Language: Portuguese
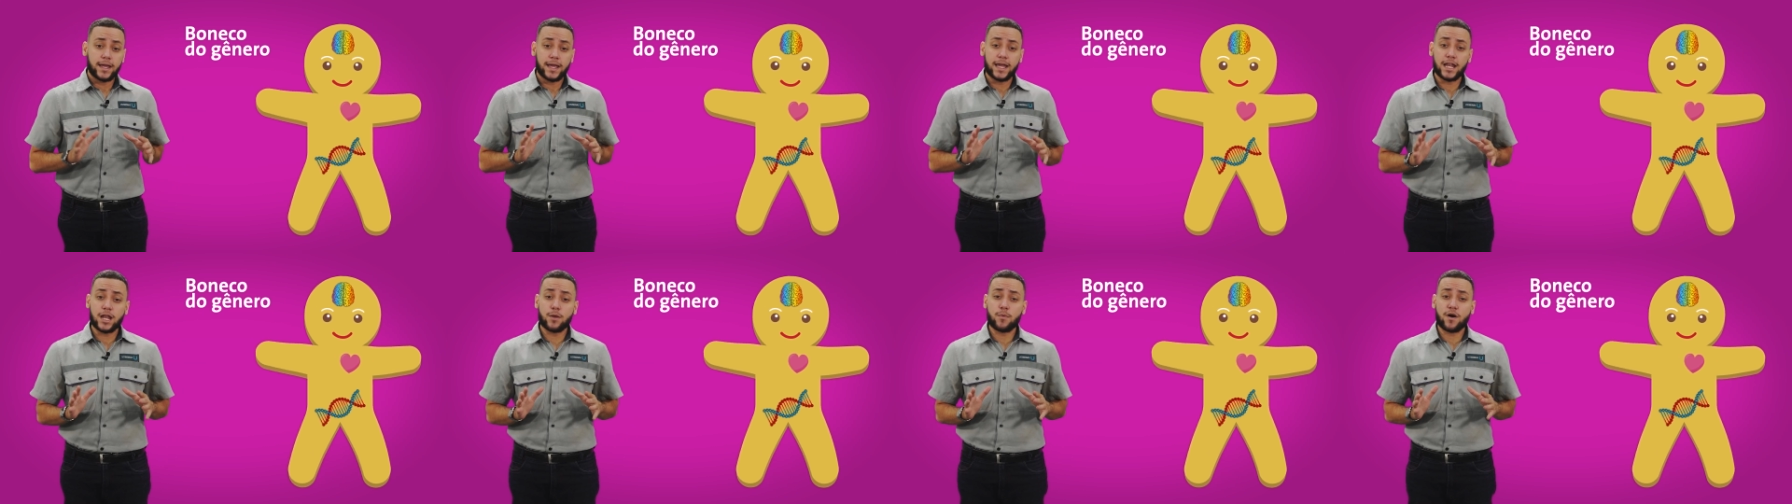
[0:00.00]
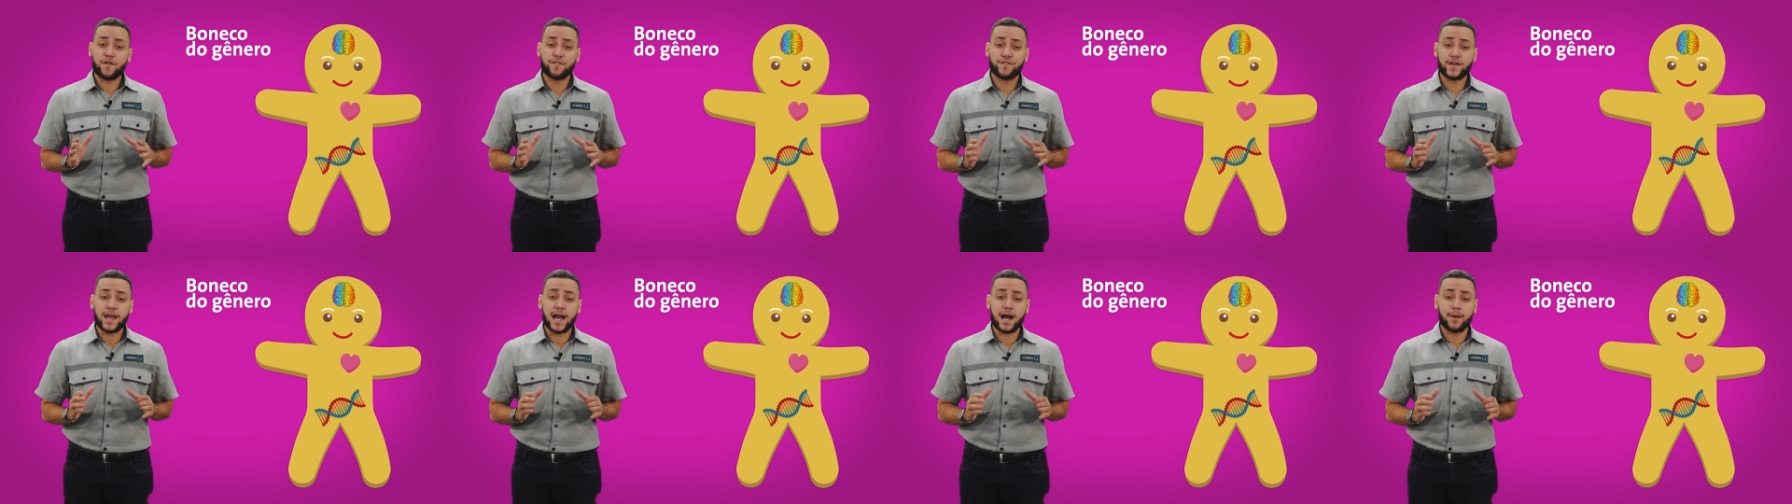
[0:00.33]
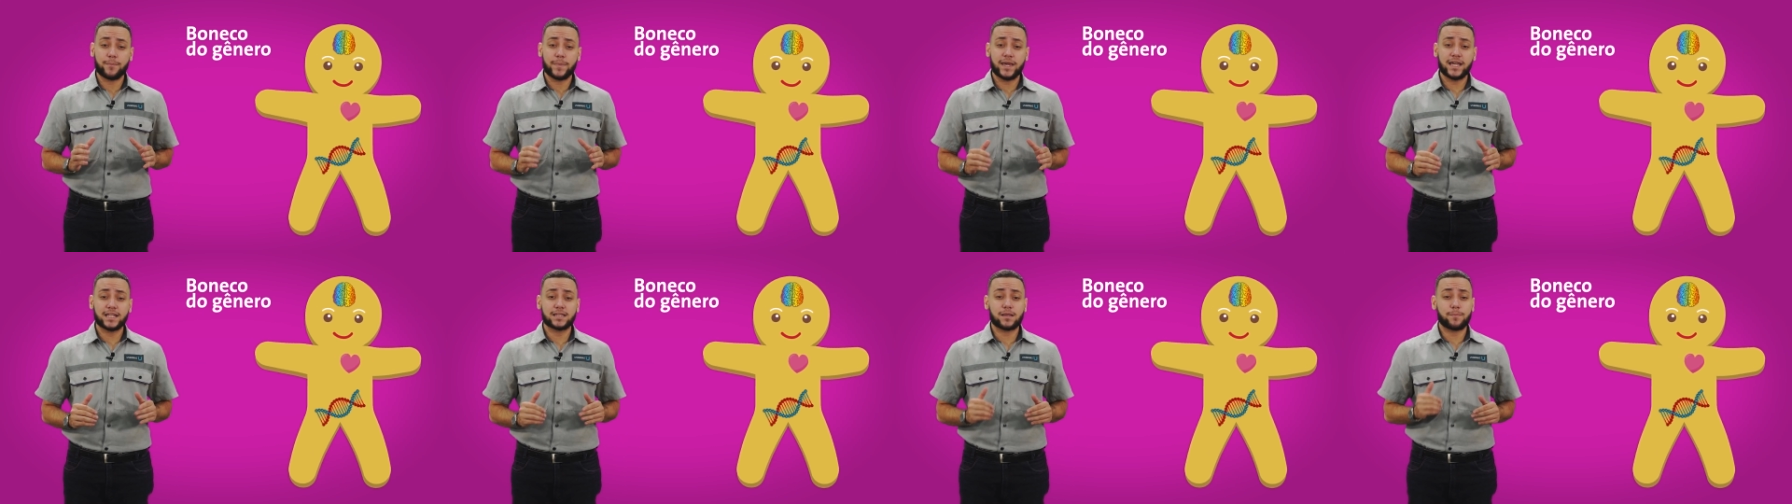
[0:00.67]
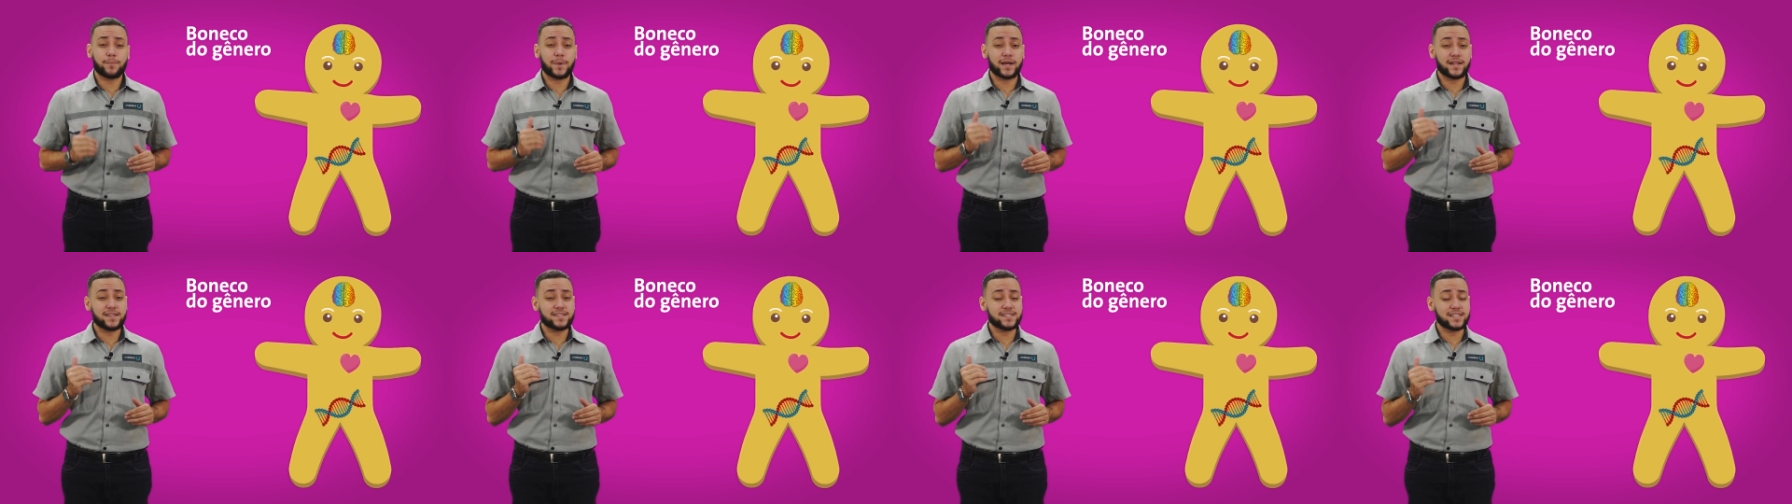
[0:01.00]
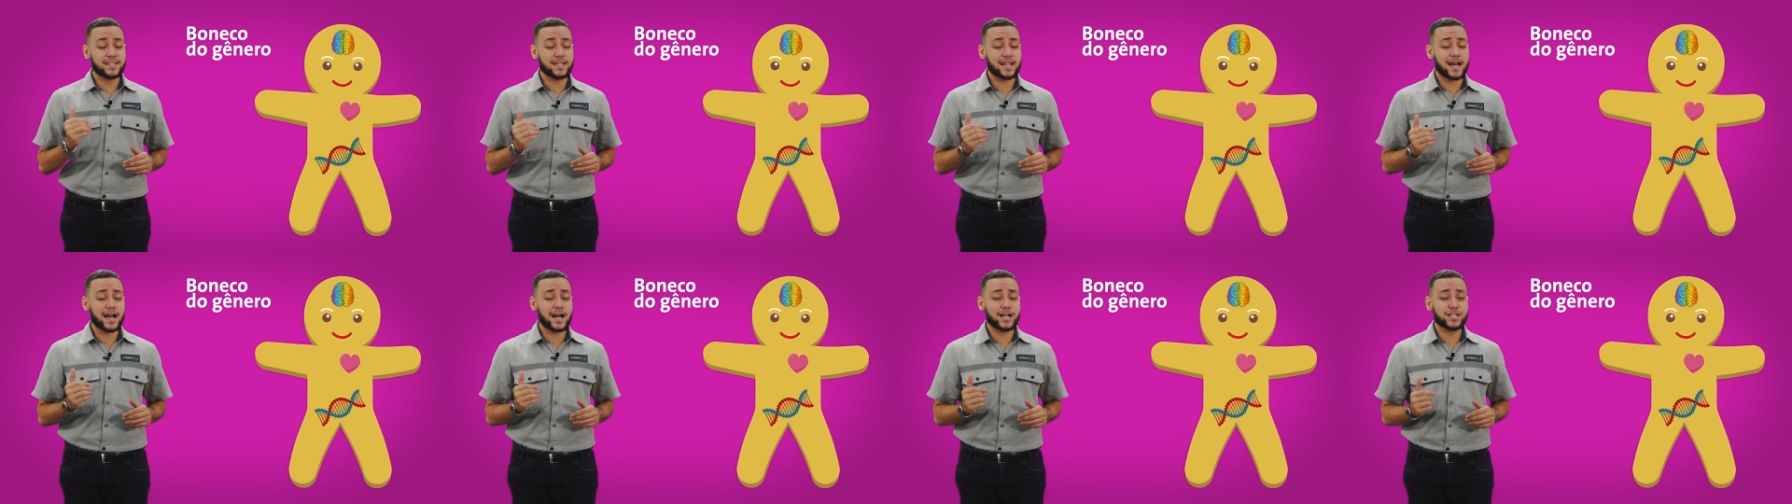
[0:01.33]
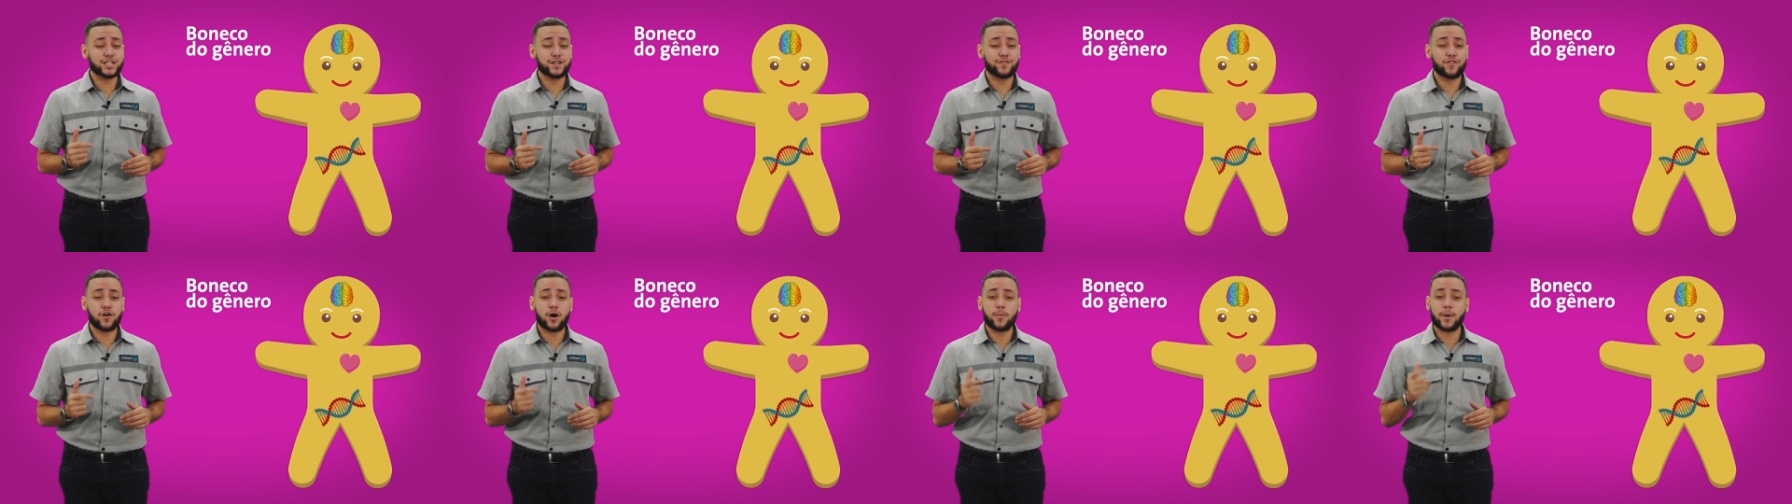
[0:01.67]
ele é uma ferramenta para
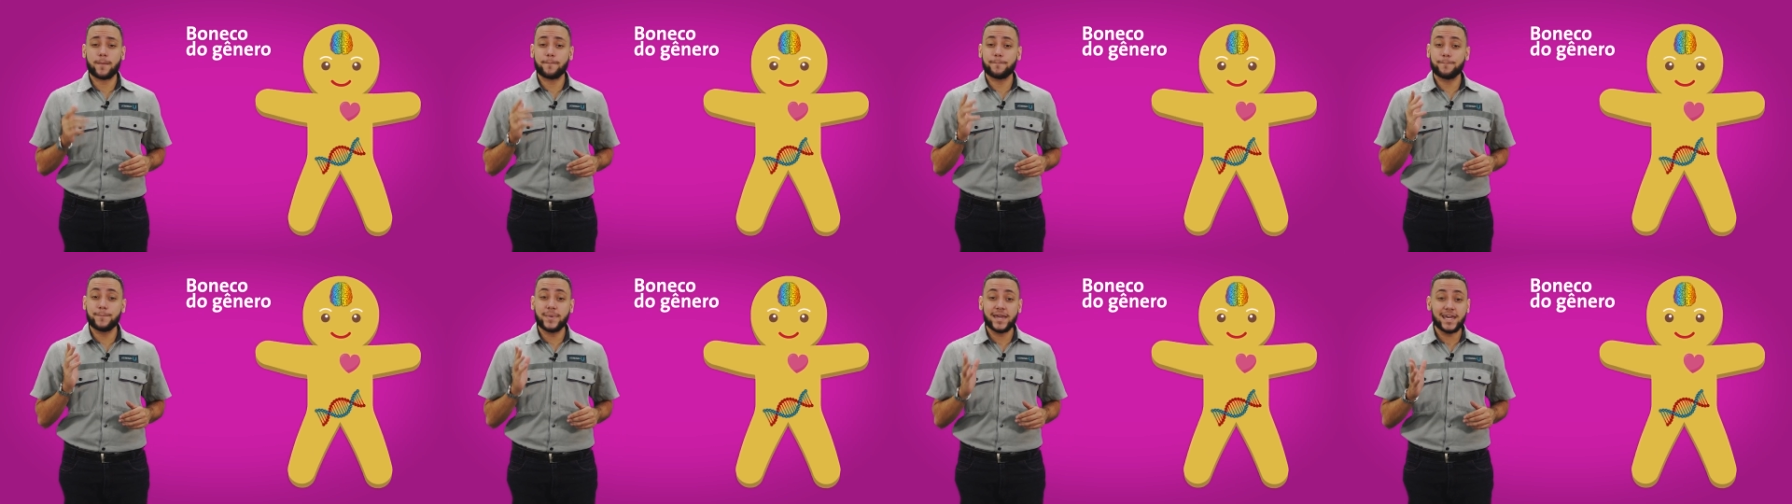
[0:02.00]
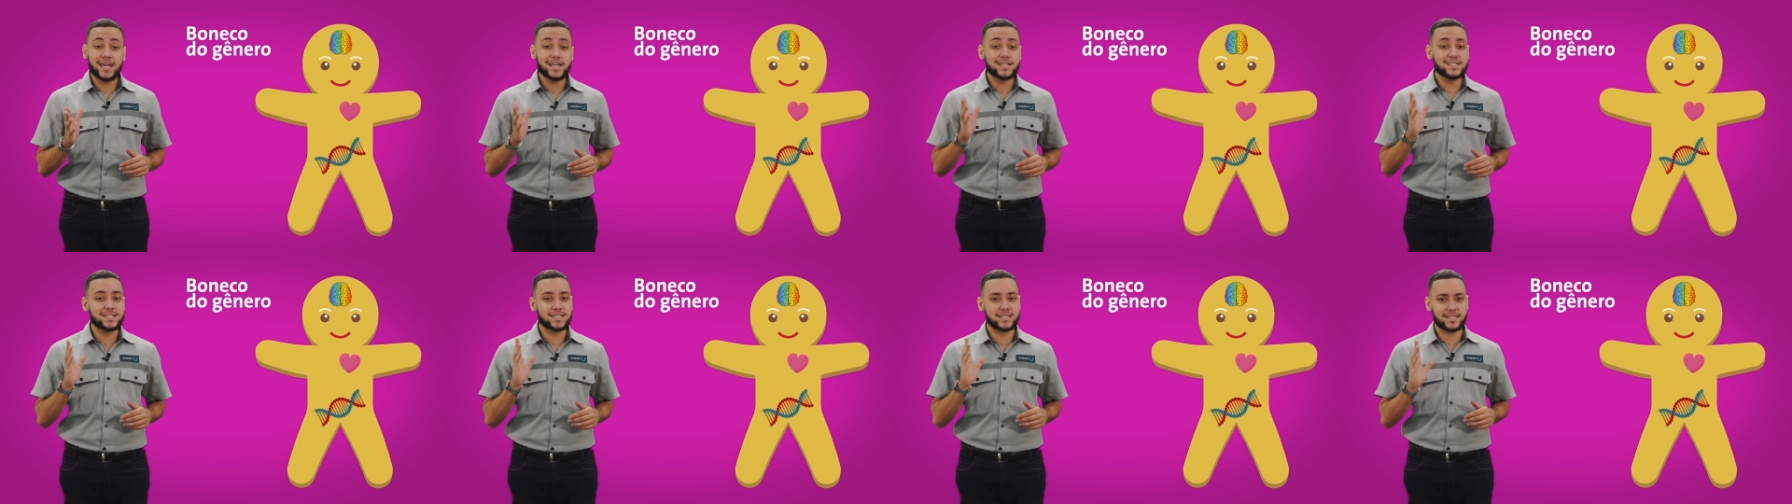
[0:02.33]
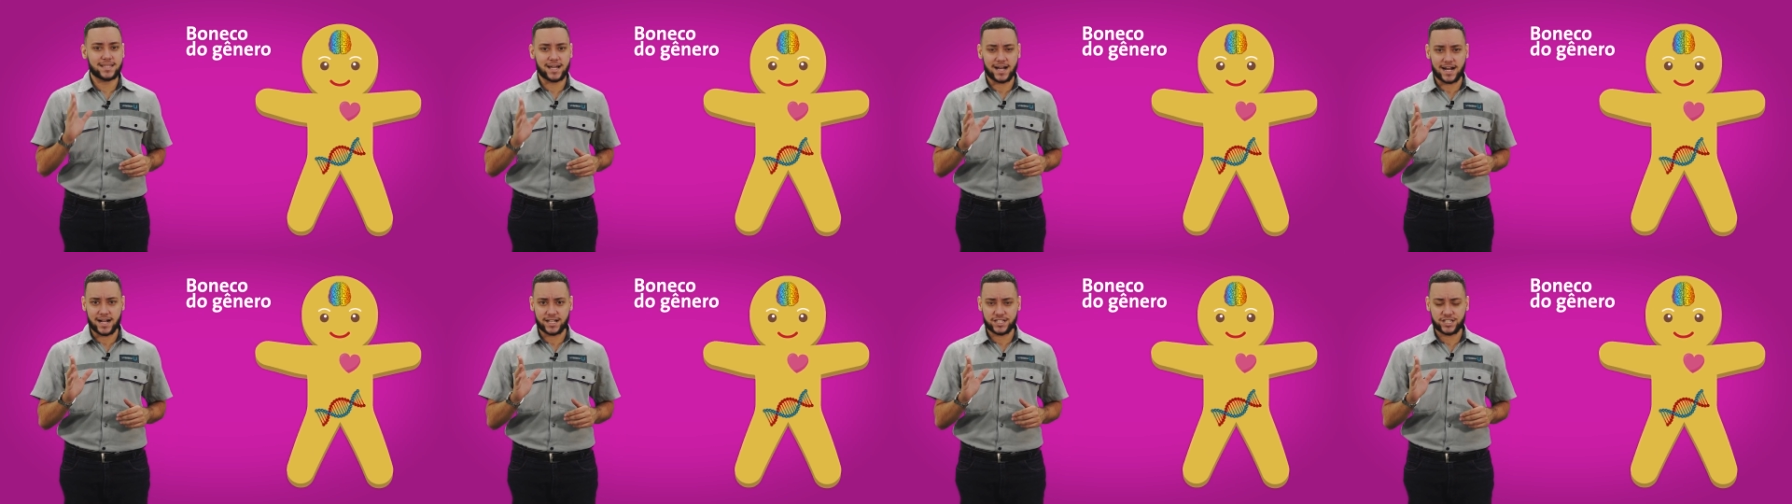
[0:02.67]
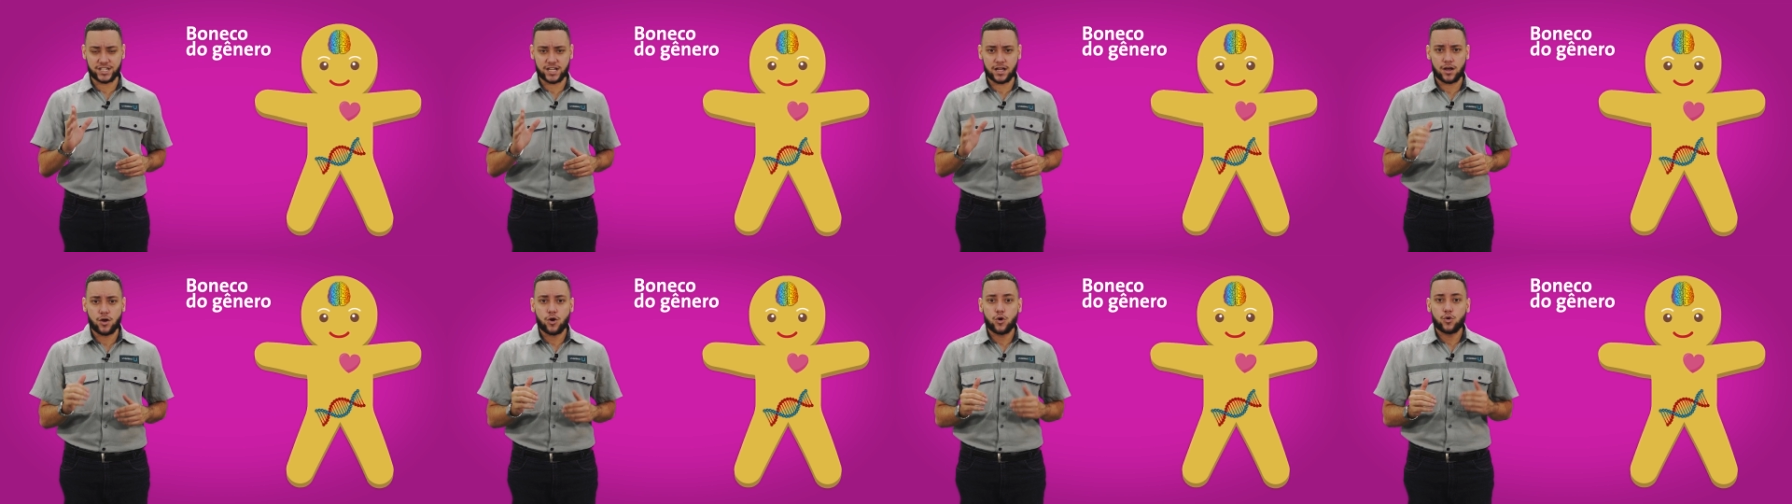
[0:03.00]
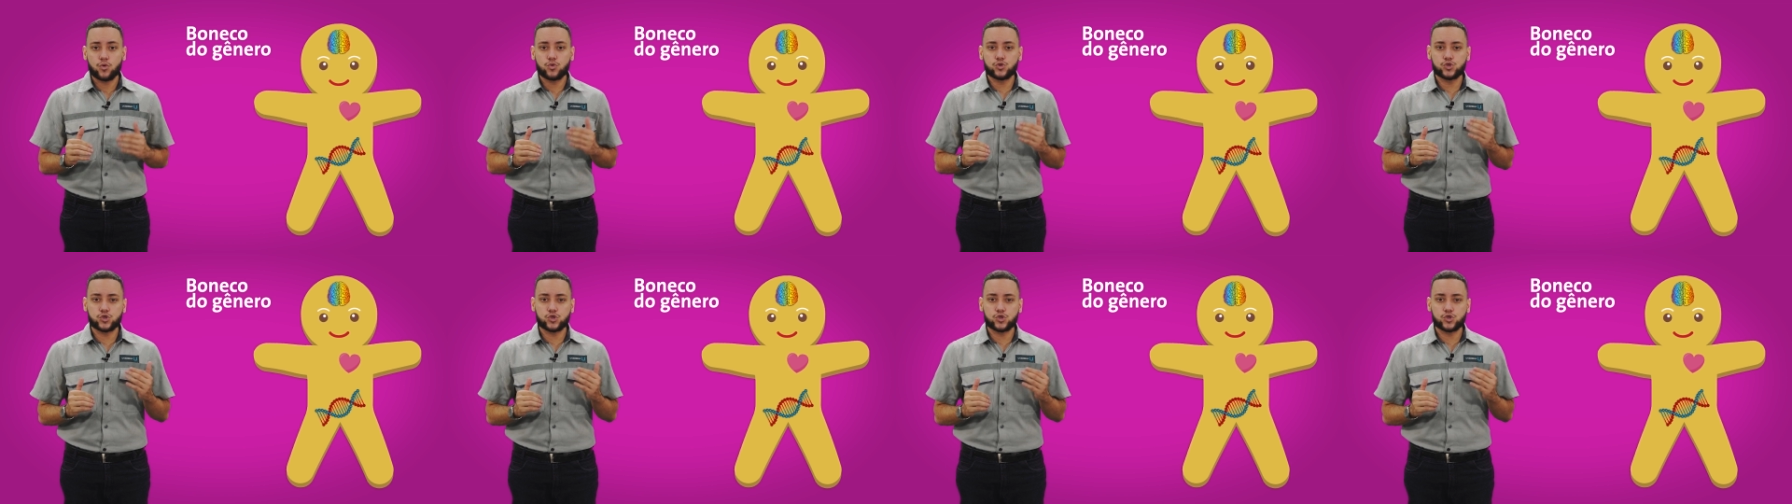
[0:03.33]
ensinar de forma bem didática